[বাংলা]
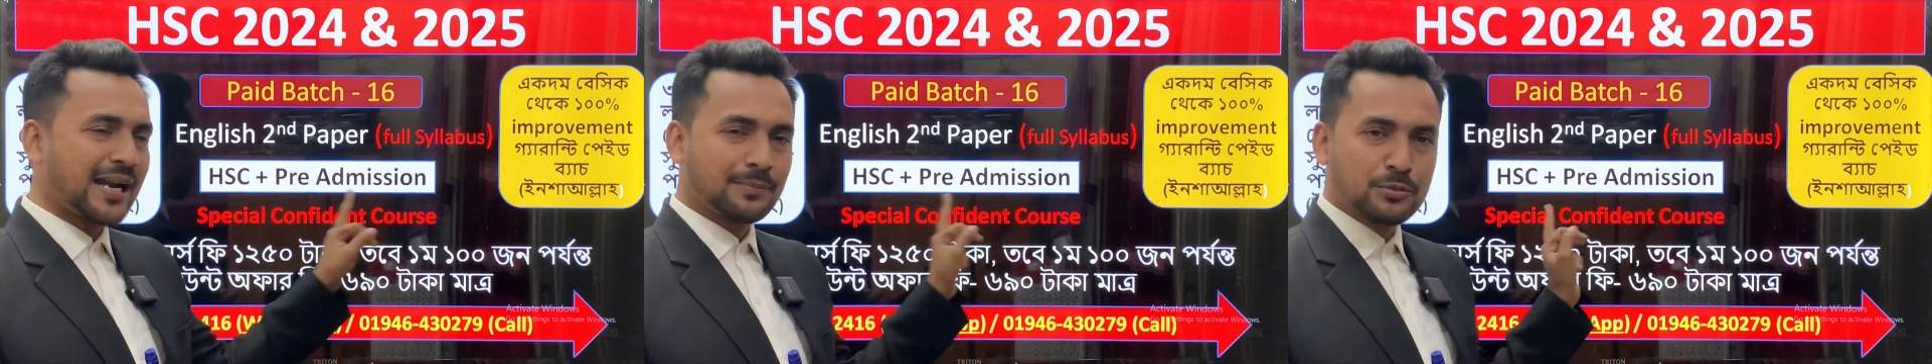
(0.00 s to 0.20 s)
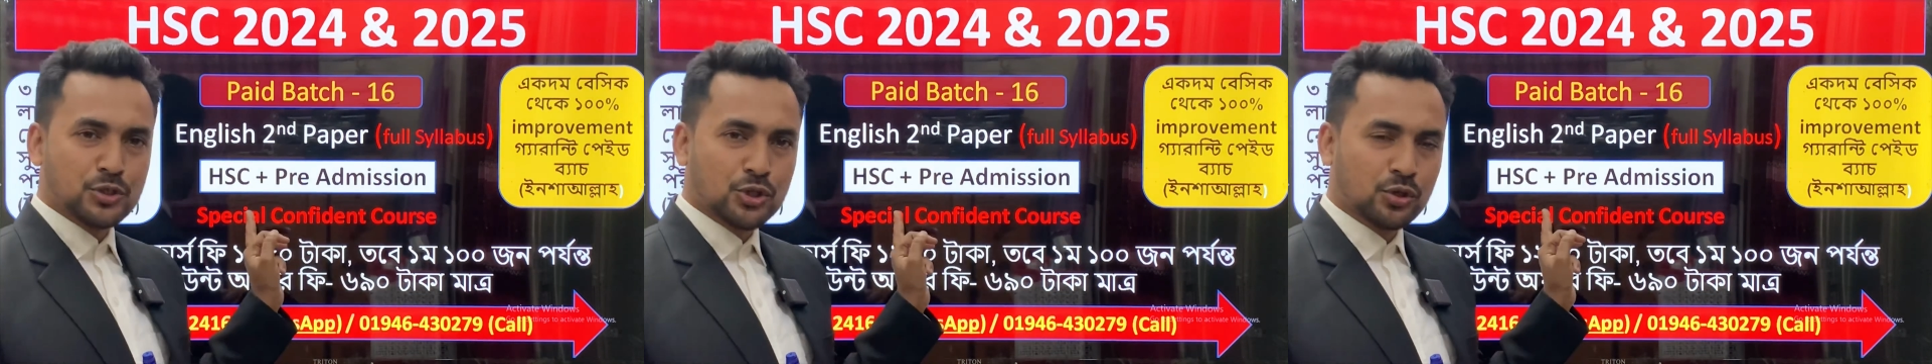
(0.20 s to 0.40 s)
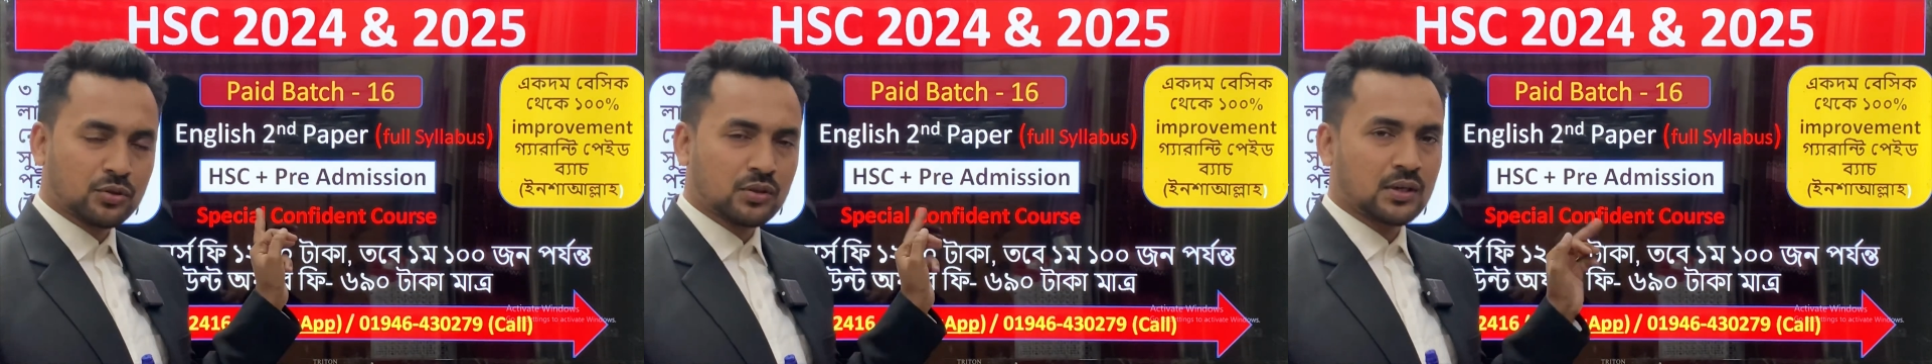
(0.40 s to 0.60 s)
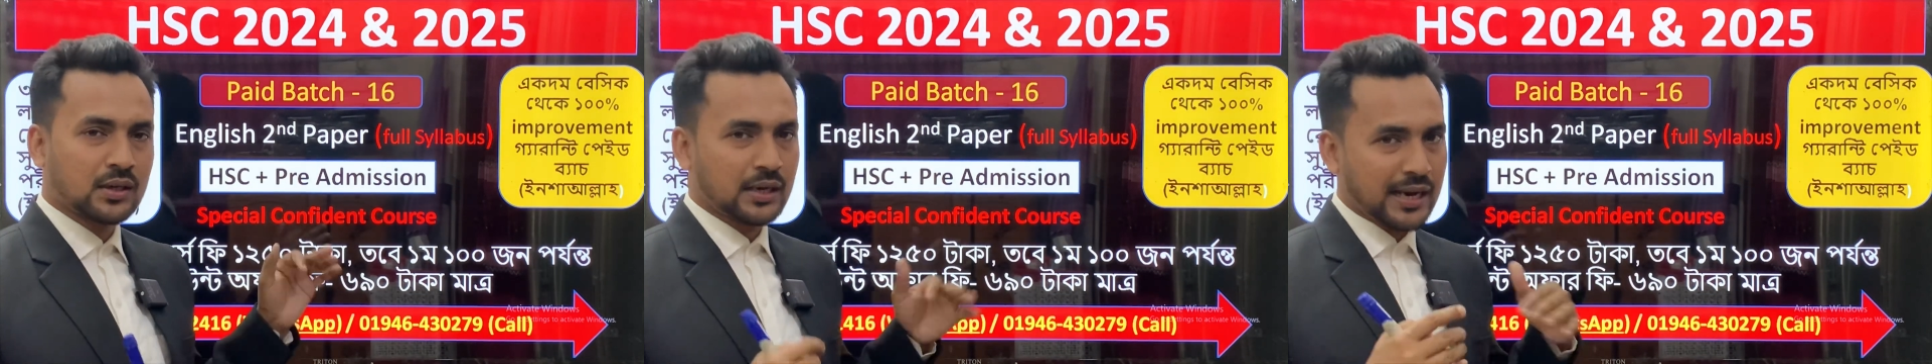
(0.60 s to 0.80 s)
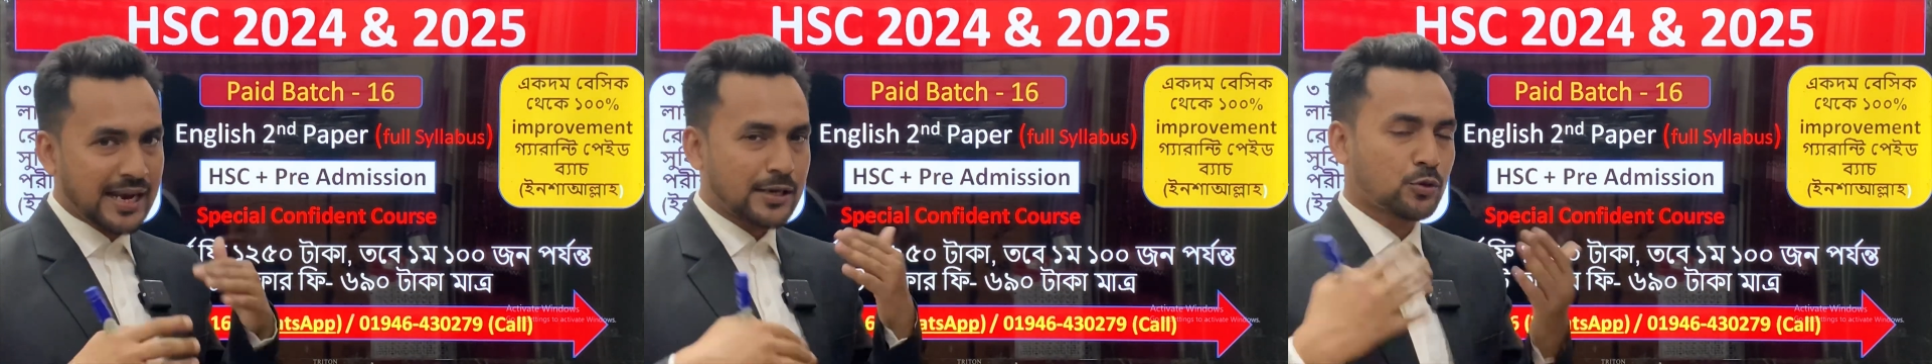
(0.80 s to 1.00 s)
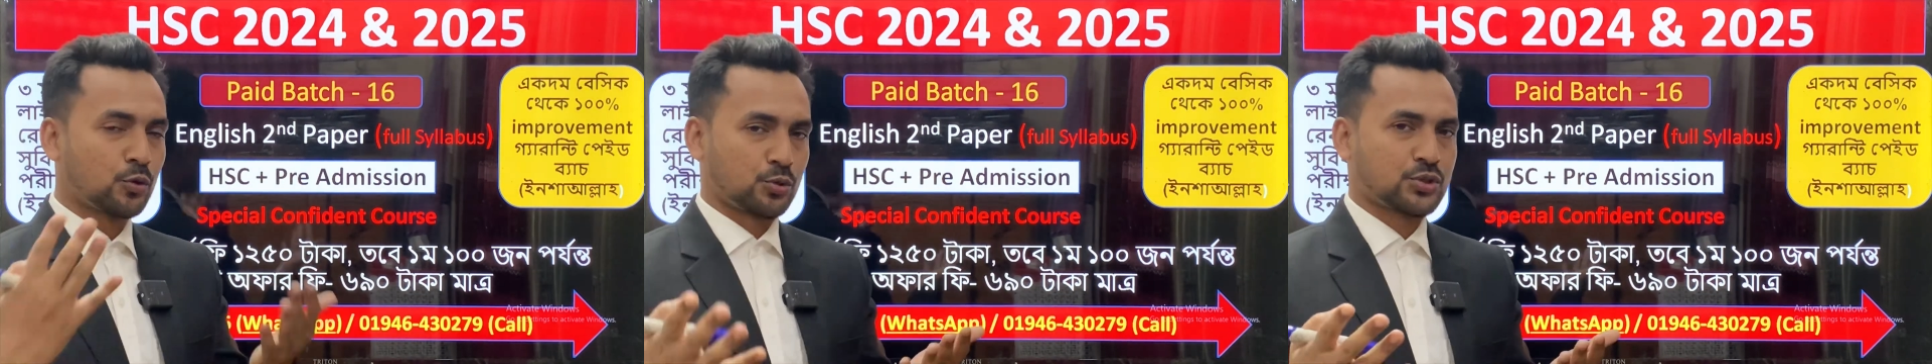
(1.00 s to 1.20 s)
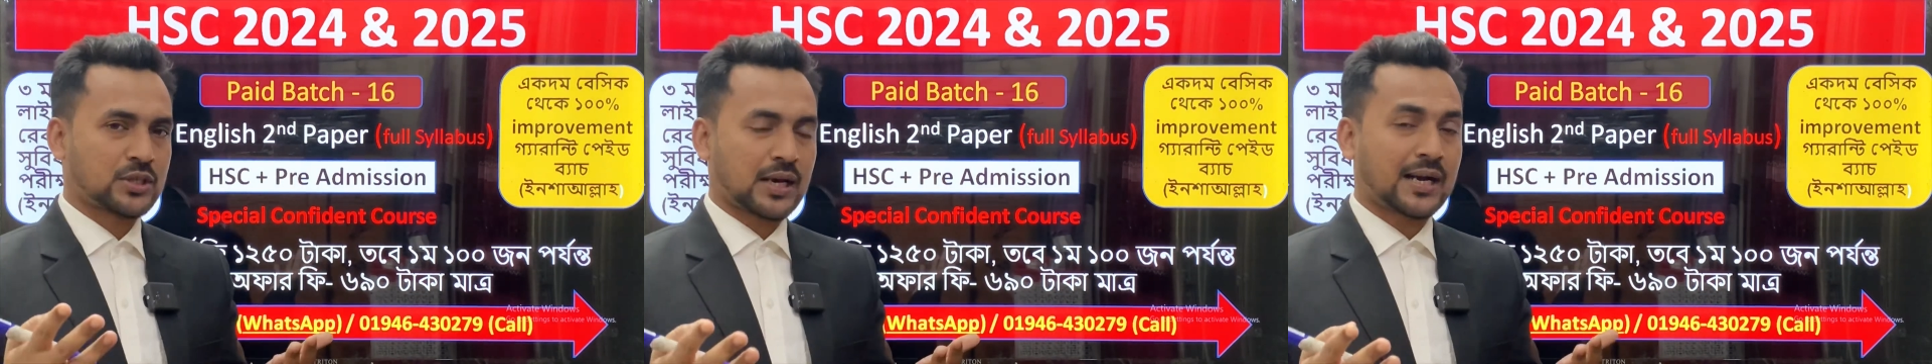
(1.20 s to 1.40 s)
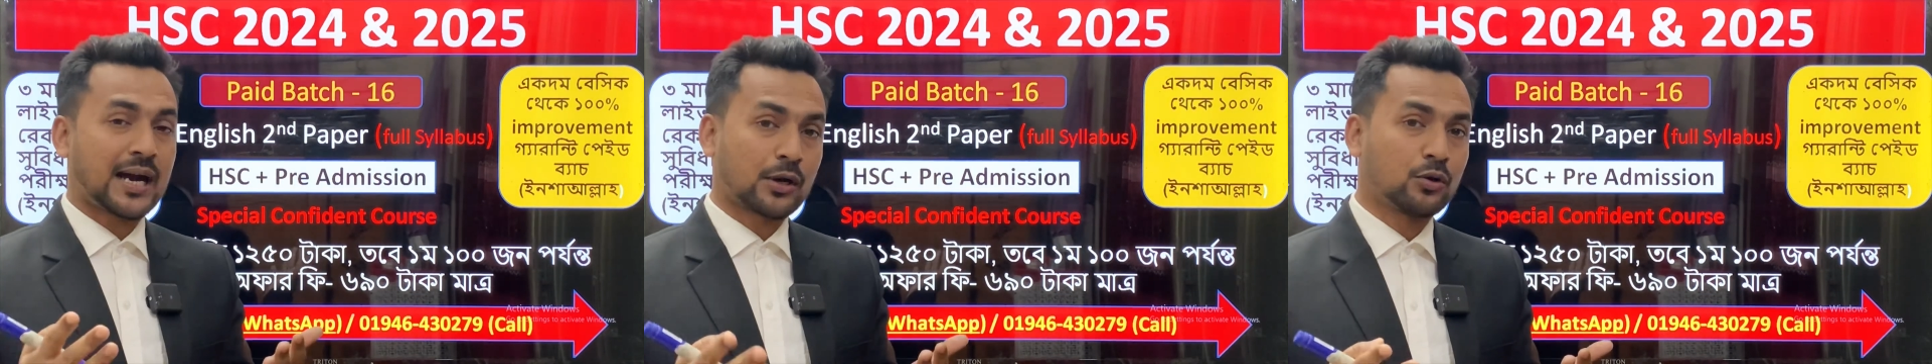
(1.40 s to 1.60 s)
অ্যাডমিশন এই
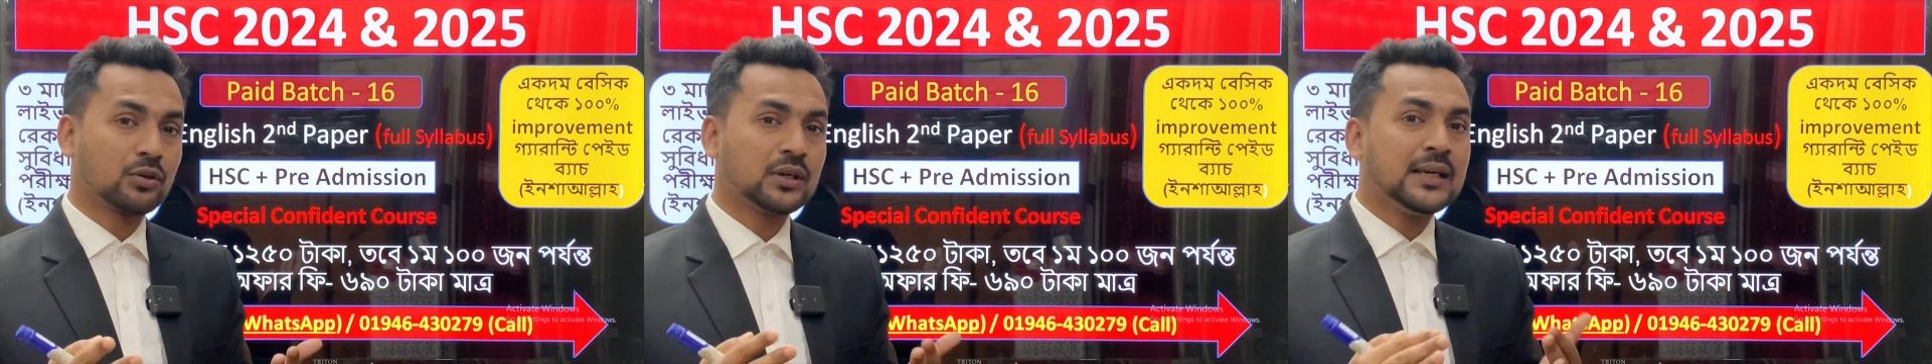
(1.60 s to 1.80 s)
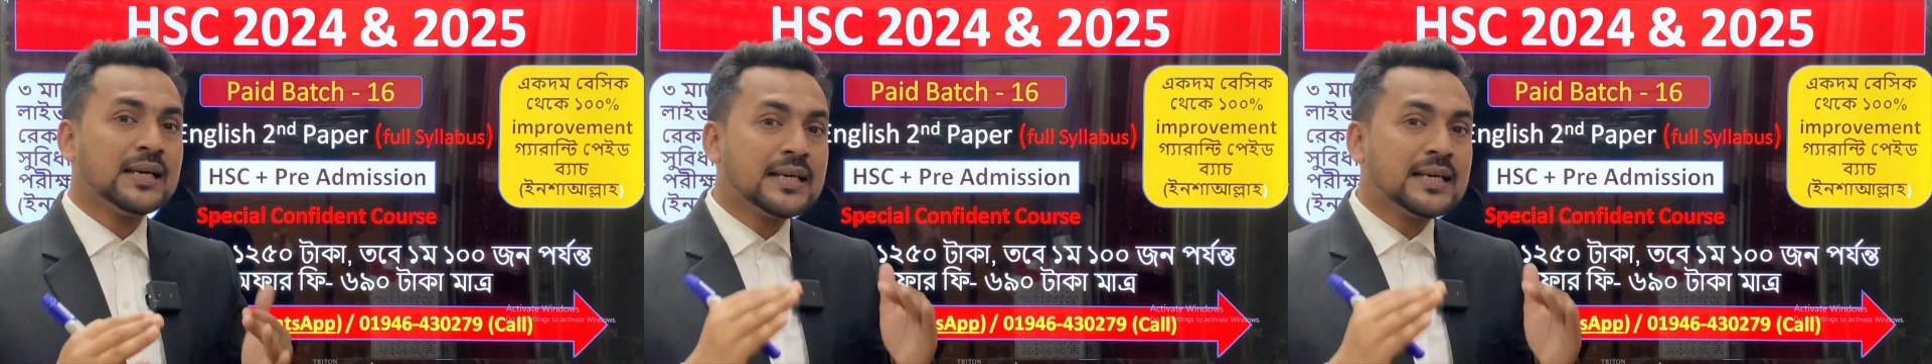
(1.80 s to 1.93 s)
কোর্সটা কারণ